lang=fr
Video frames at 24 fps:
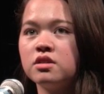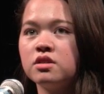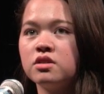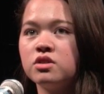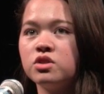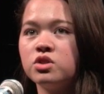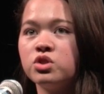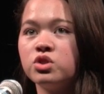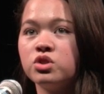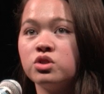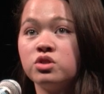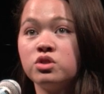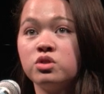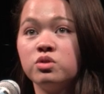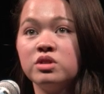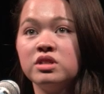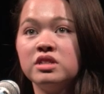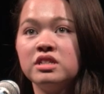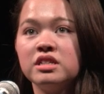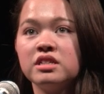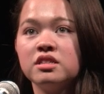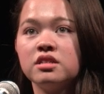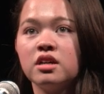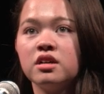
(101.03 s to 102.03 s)
Je suis
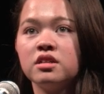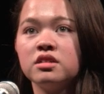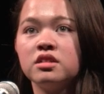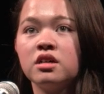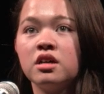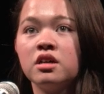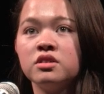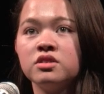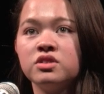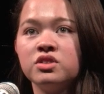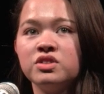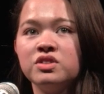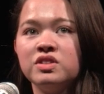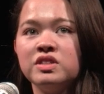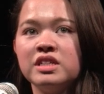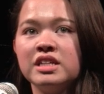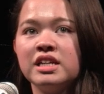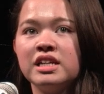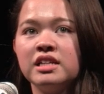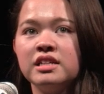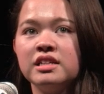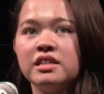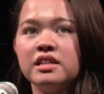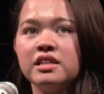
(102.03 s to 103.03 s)
descendant de
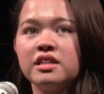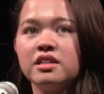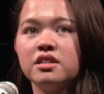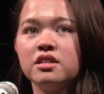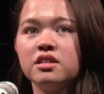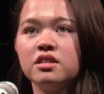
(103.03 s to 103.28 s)
Dieli.